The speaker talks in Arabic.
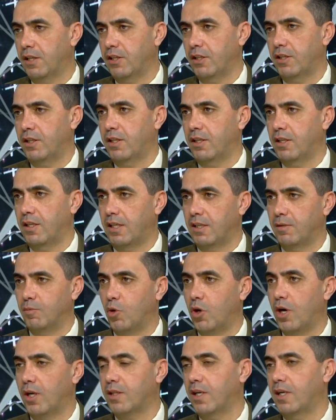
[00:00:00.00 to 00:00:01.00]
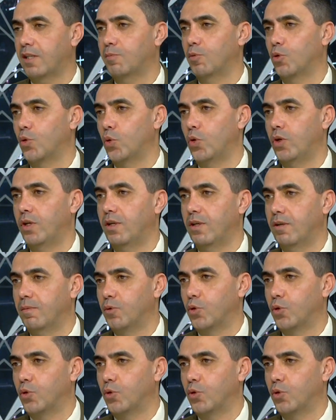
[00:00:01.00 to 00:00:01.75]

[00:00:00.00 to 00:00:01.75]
ضد يعني مقاطعه بطوله